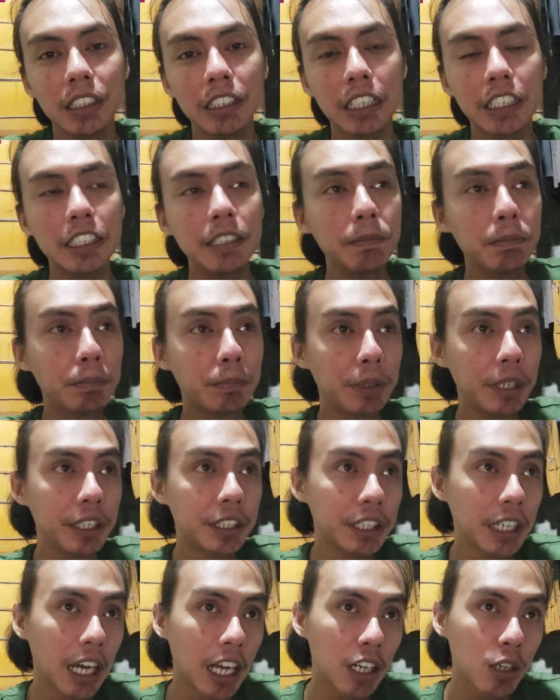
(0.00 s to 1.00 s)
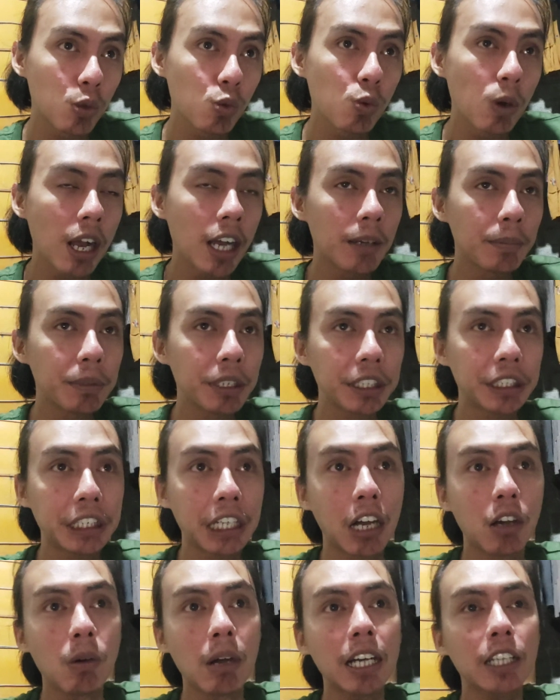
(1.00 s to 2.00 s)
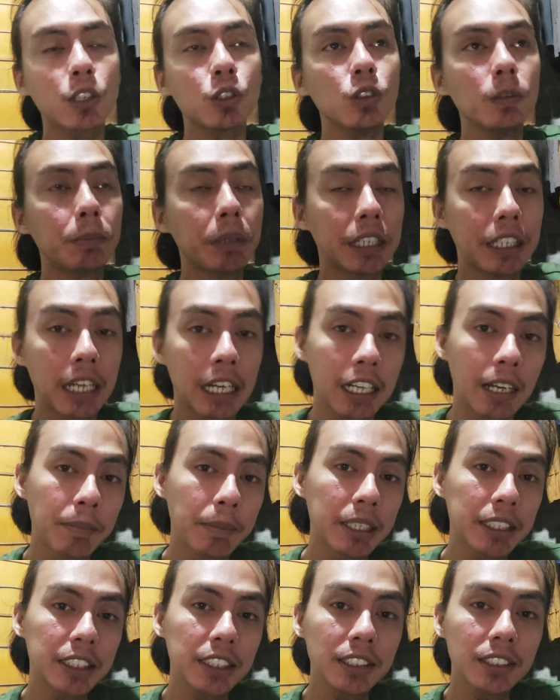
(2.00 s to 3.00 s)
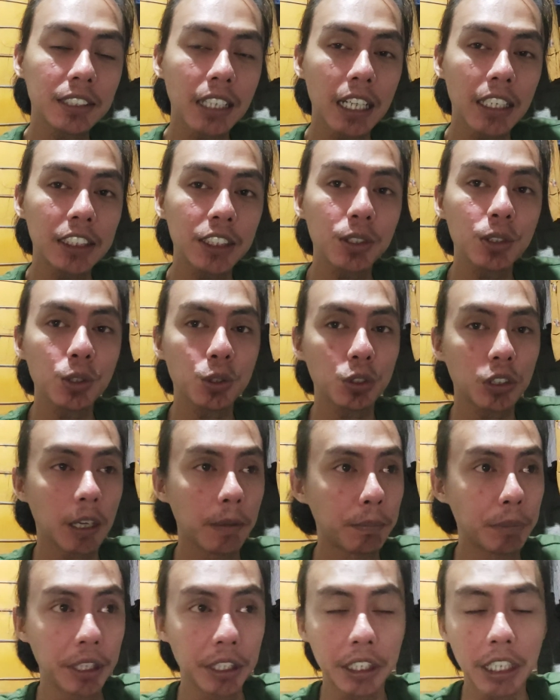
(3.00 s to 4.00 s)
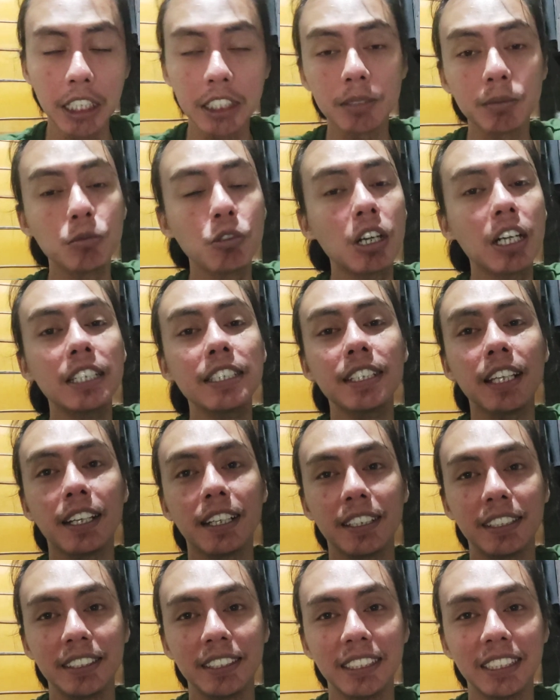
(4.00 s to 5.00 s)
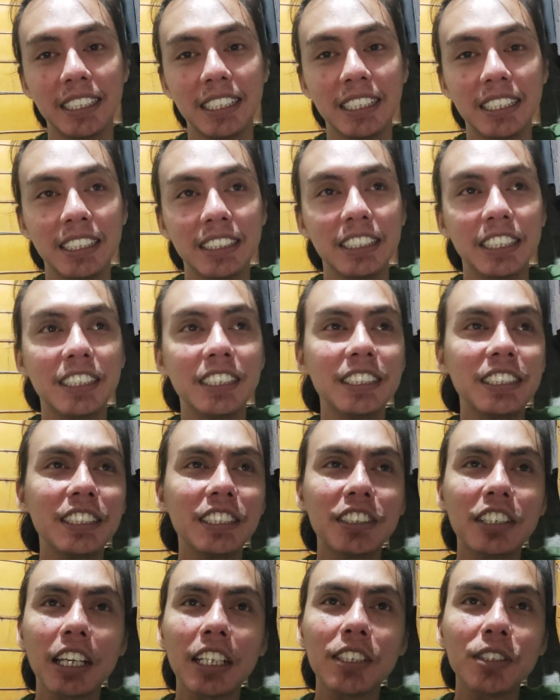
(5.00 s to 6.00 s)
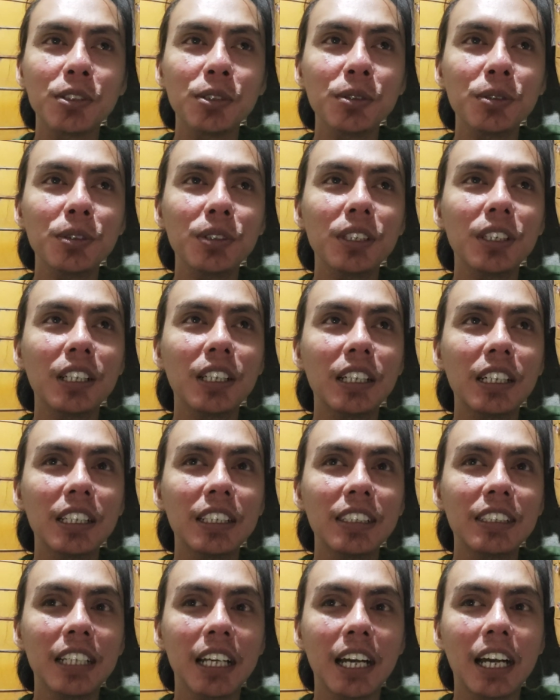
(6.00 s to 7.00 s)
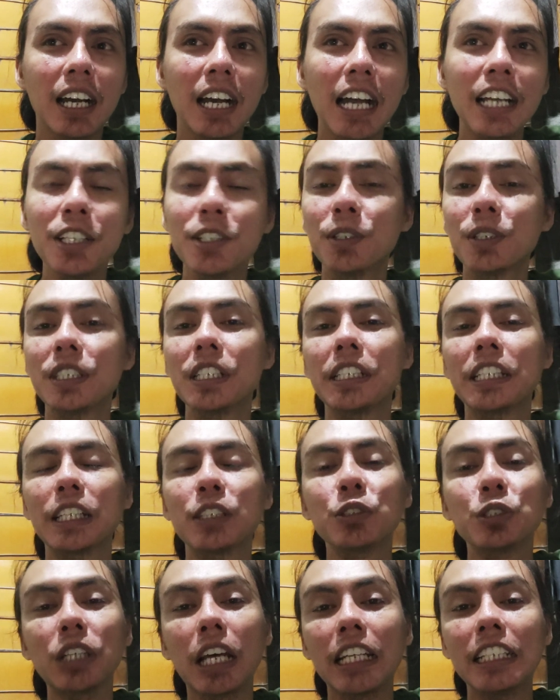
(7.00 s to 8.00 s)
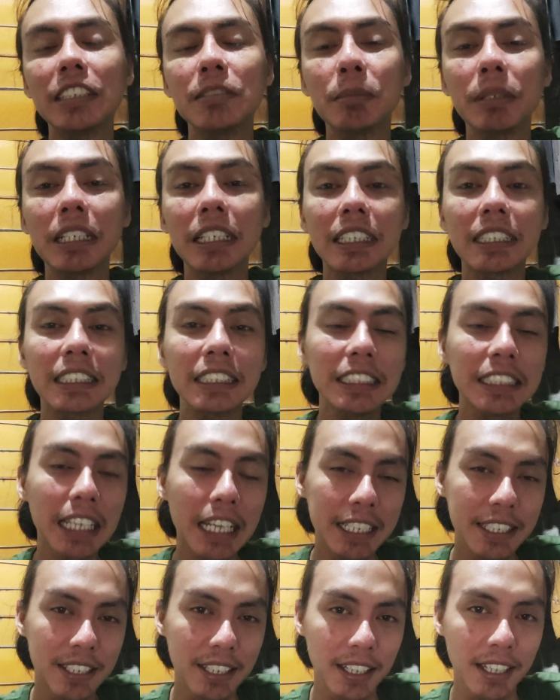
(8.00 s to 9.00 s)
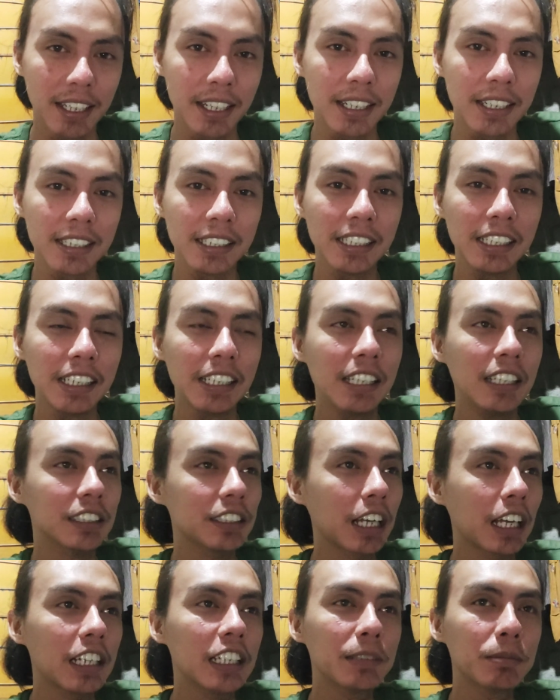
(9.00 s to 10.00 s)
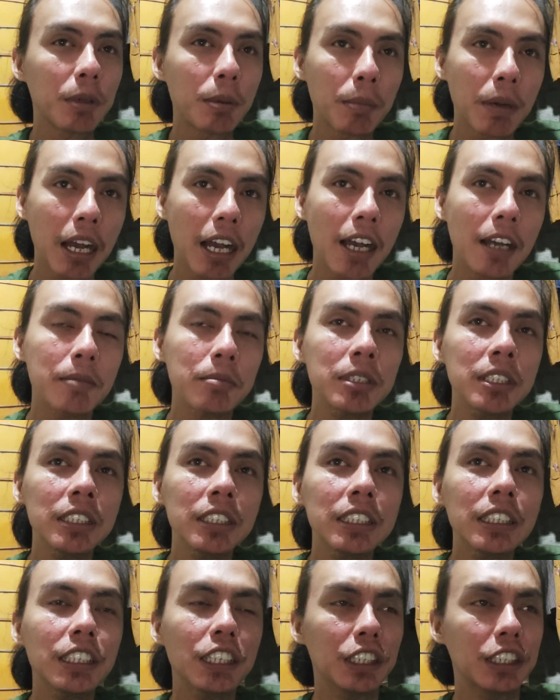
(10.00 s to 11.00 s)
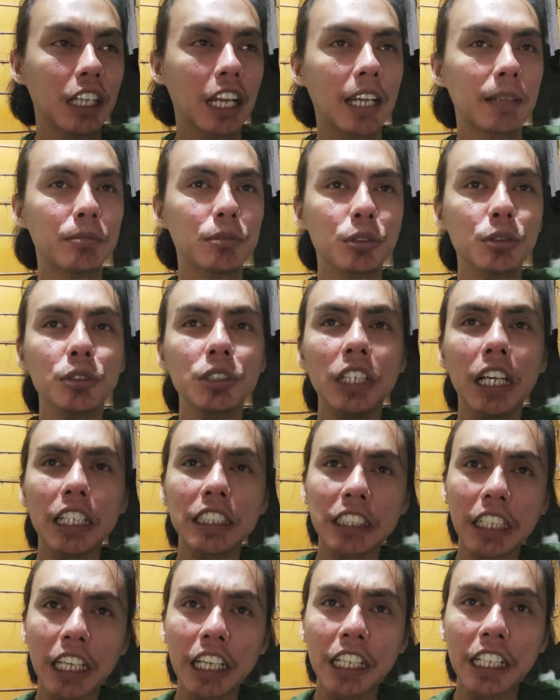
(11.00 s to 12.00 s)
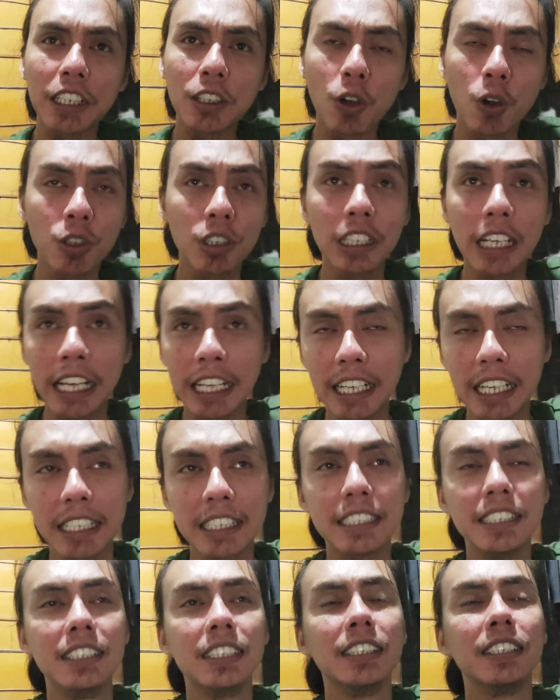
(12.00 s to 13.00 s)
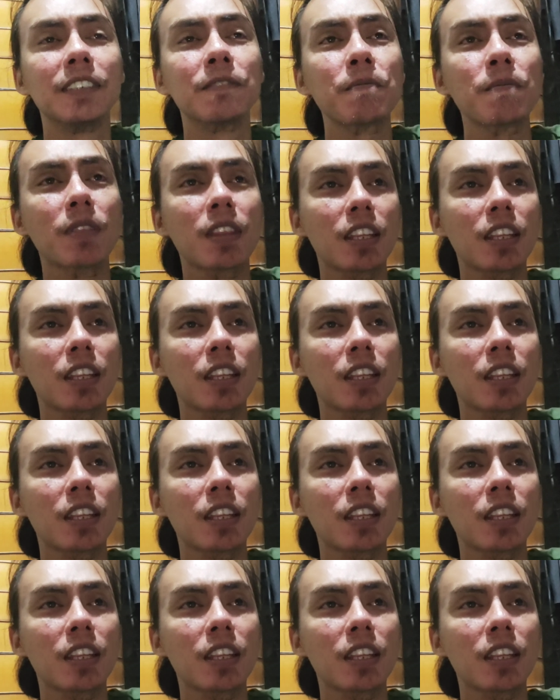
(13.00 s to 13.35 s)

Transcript: jadi beda ruang beda waktu beda kapasitas itu sudah beda semuanya jadi kita itu ya ayo kita itu saling mengerti saja saling memahami di dalam dunia sharing online lagi ya